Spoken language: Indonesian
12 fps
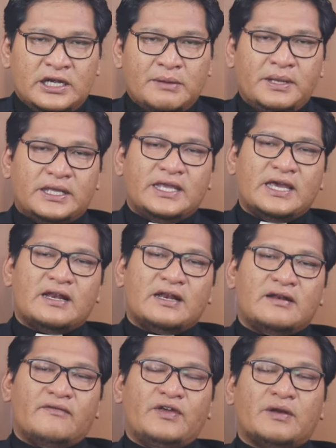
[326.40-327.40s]

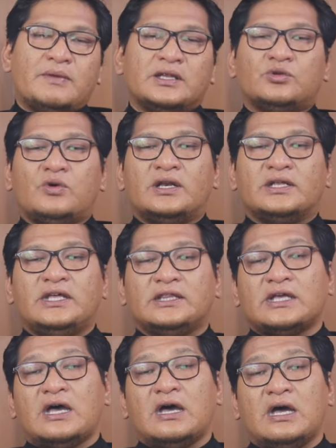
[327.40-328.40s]
Demikian firman Tuhan
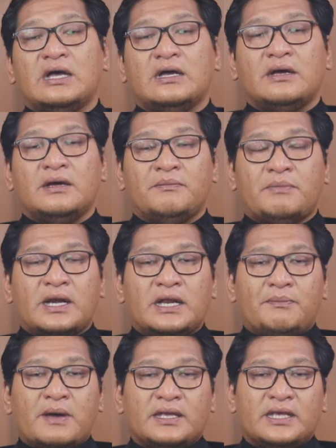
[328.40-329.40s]
kita
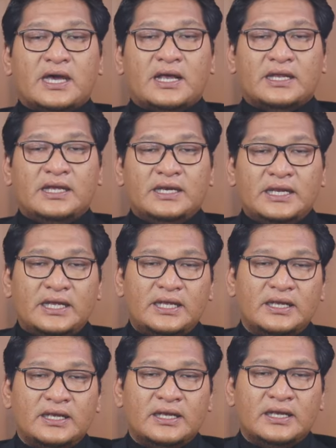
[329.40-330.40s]
pada pagi hari ini.
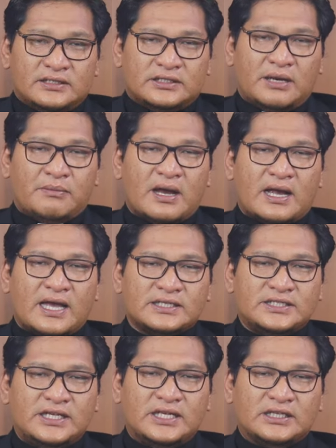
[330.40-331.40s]
Terima
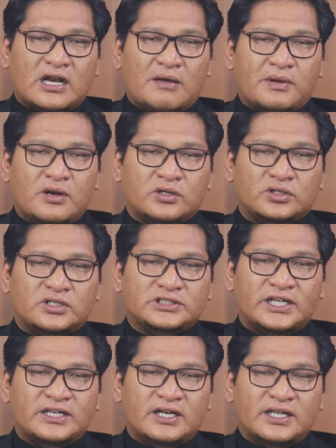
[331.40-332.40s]
kasih telah menonton
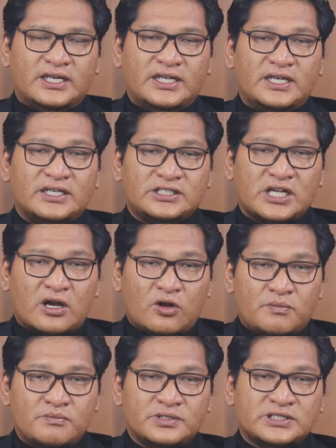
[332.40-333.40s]
channel ini.
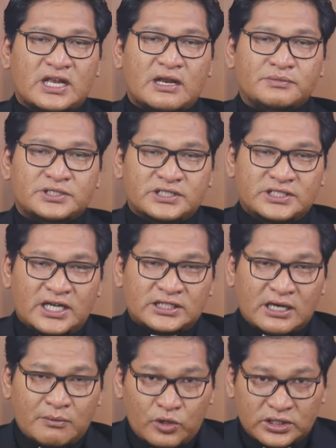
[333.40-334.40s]
Shalom, salam
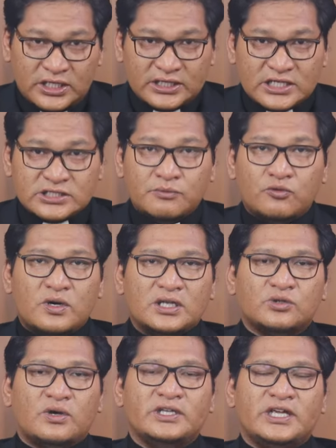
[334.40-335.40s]
sejahtera buat kita
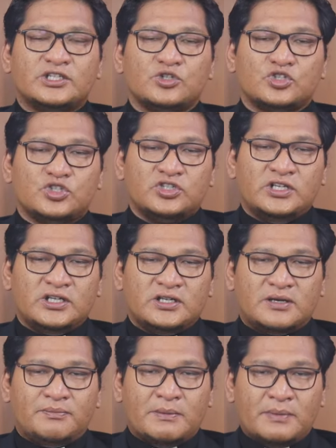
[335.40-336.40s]
semua. Tuhan Yesus
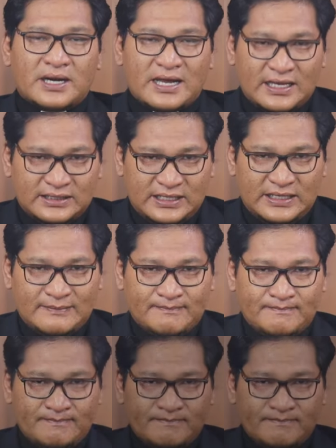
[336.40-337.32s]
memberkati.